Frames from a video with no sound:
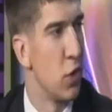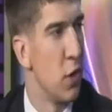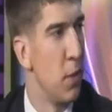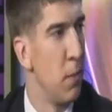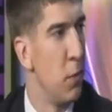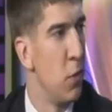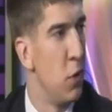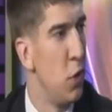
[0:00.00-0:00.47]

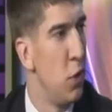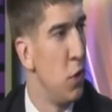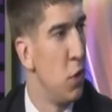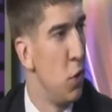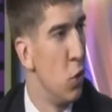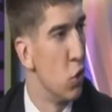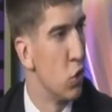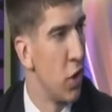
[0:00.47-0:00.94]

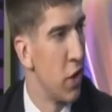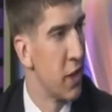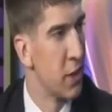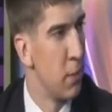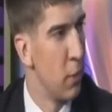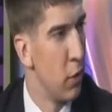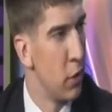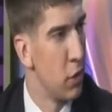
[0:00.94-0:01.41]
Milik już
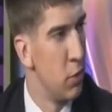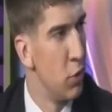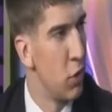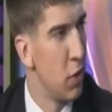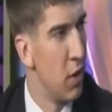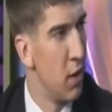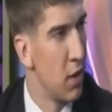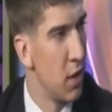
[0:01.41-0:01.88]
teraz po ośmiu
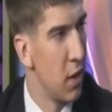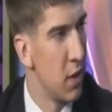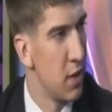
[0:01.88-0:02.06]
kolejkach jest